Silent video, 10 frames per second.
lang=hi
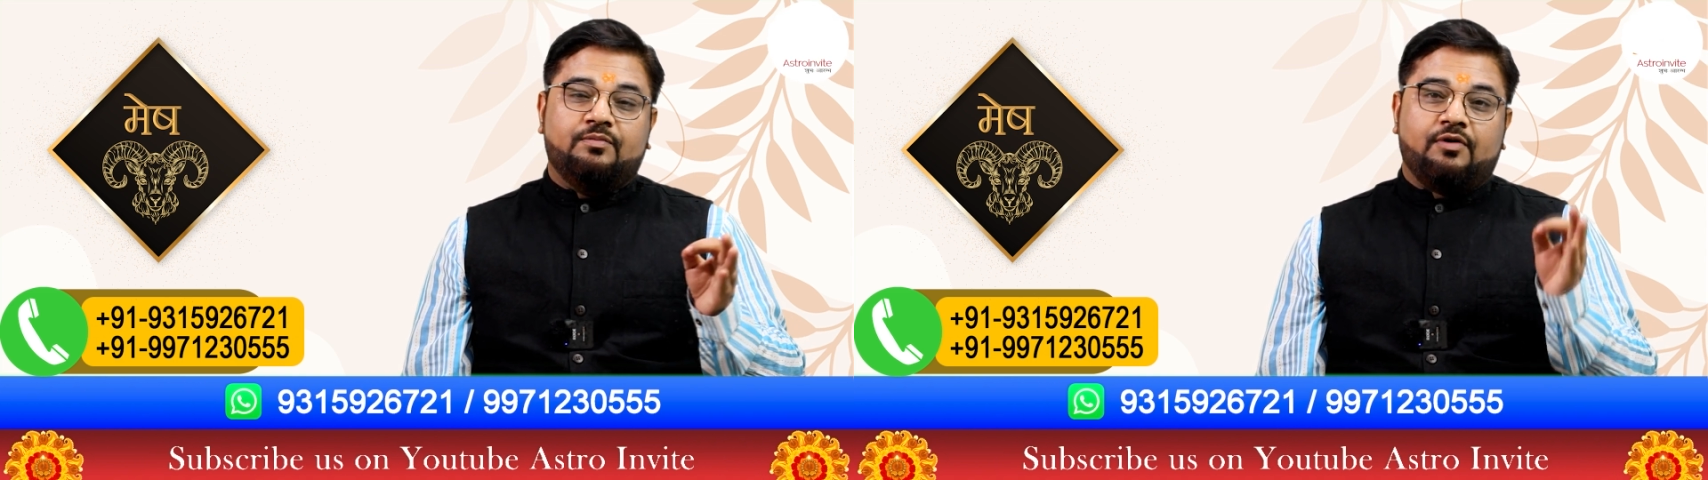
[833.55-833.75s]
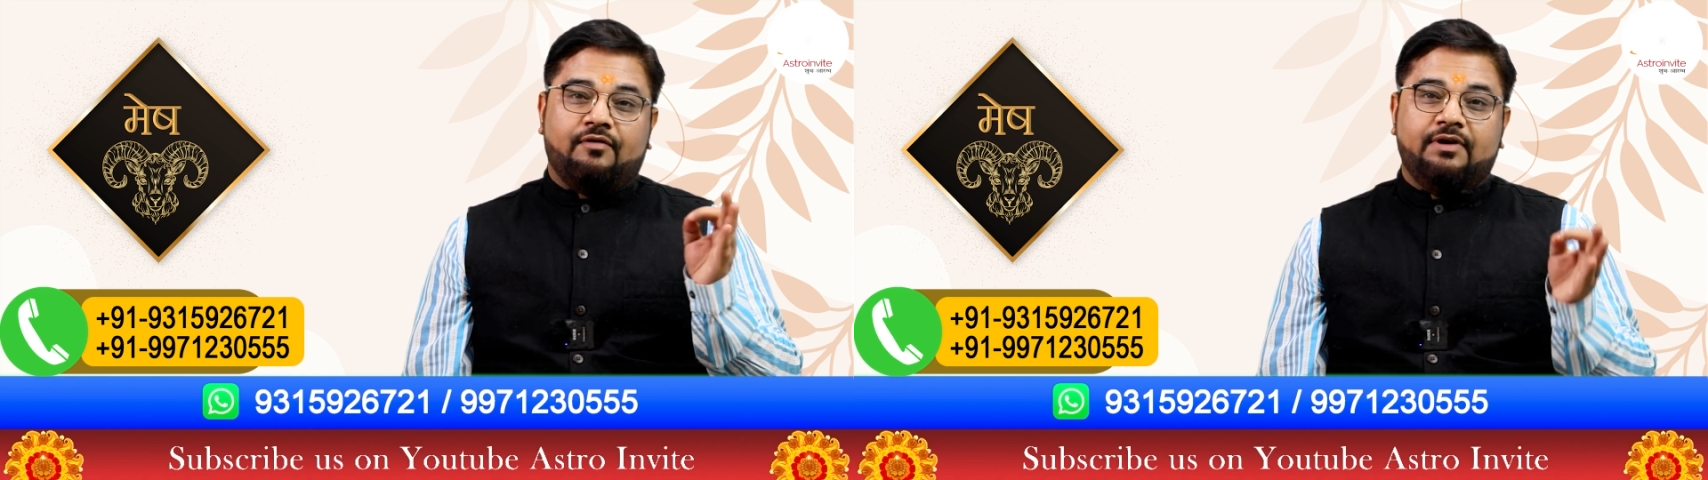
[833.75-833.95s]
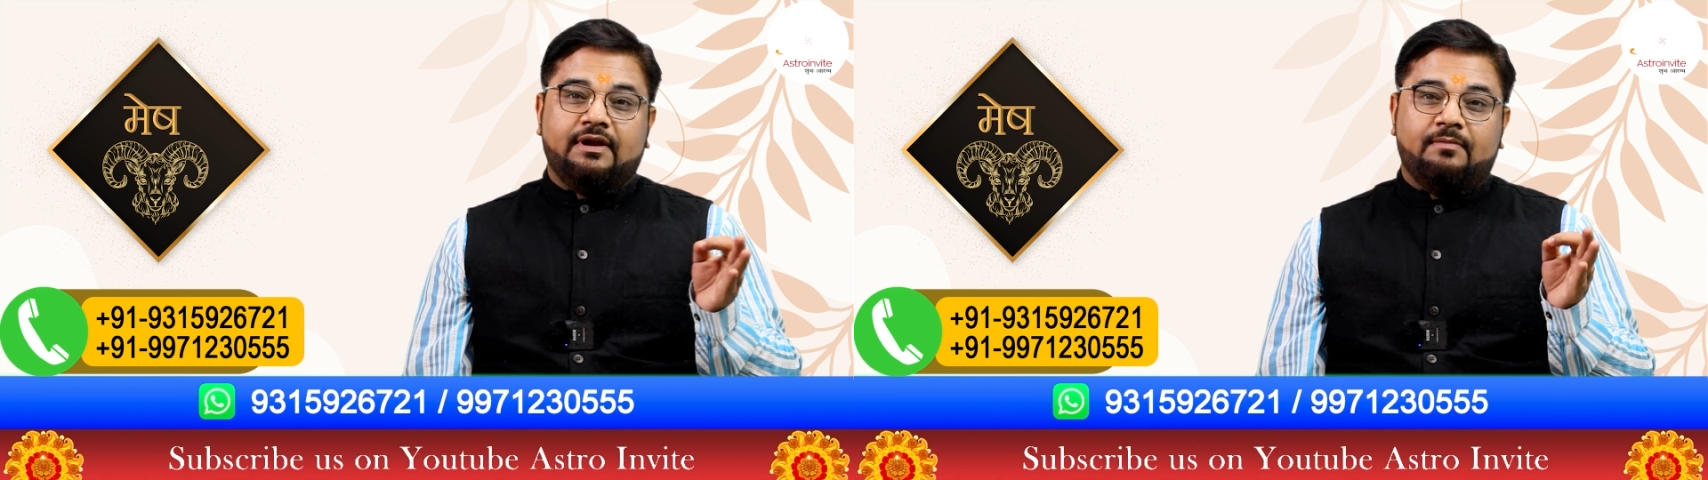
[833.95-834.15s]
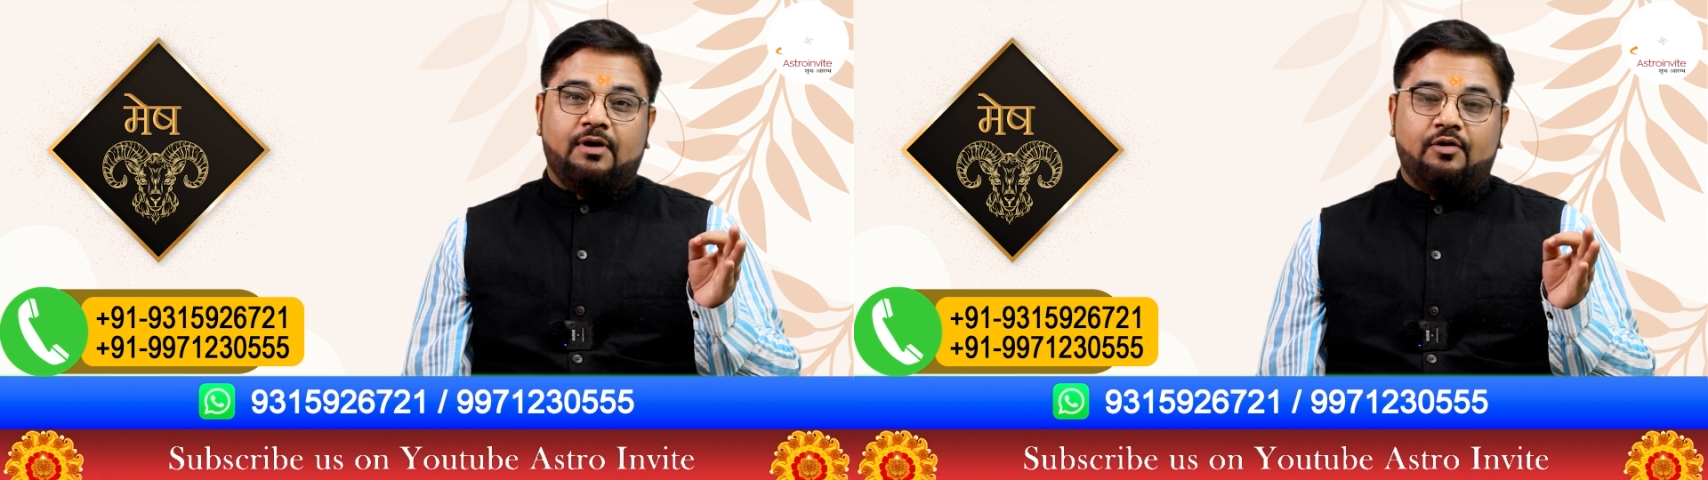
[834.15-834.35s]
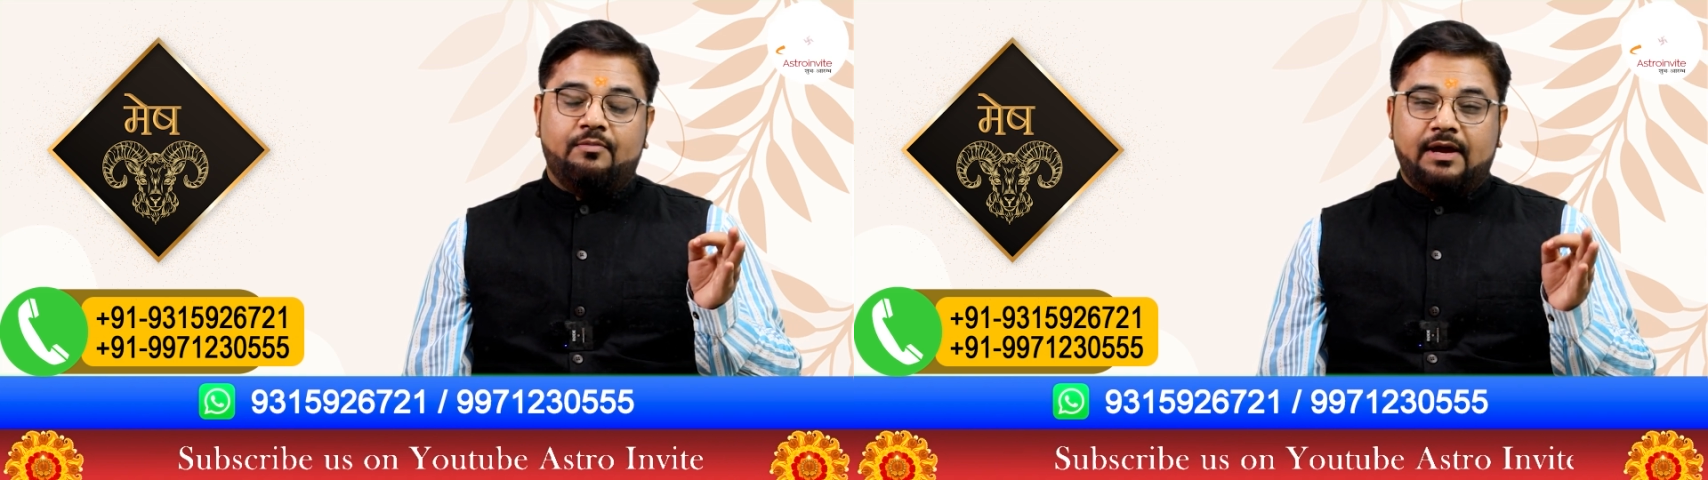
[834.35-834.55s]
प्रॉफिट के
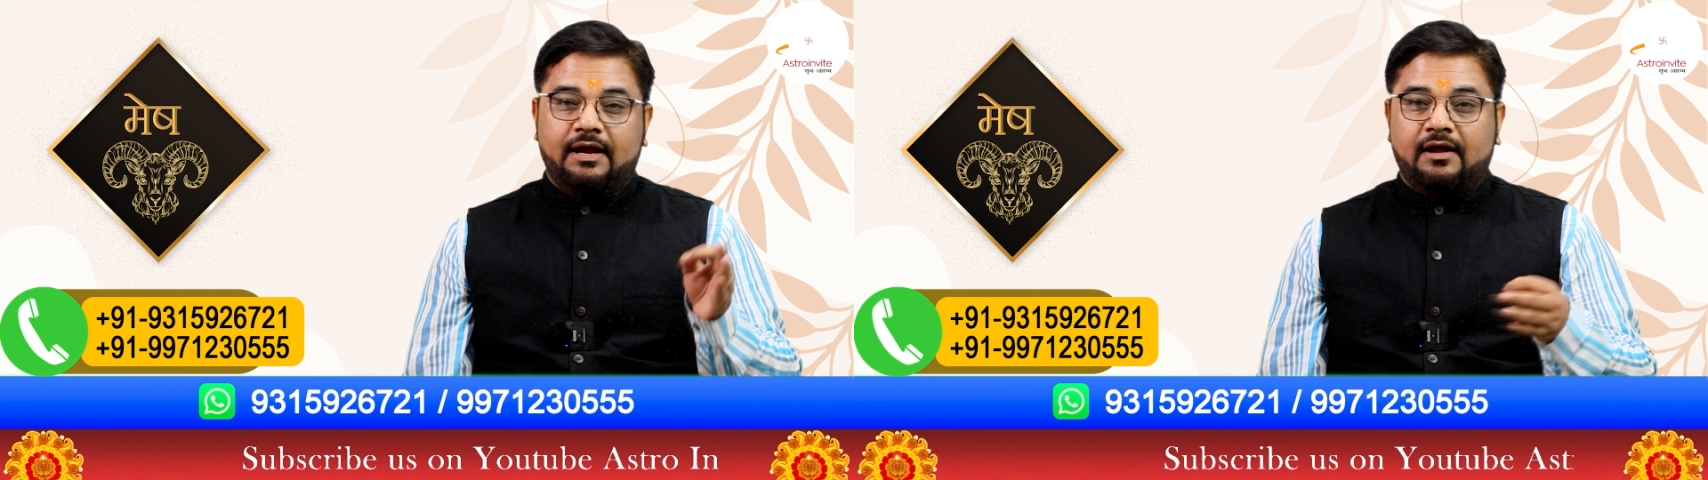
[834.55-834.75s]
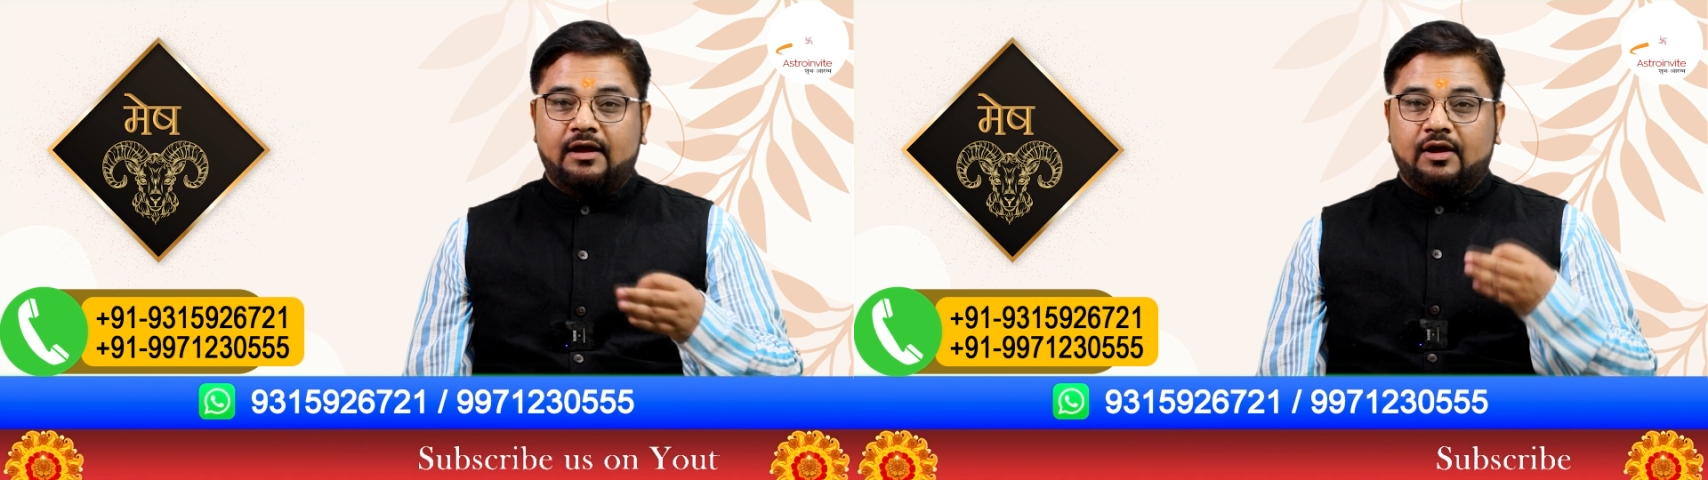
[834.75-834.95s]
भाव में है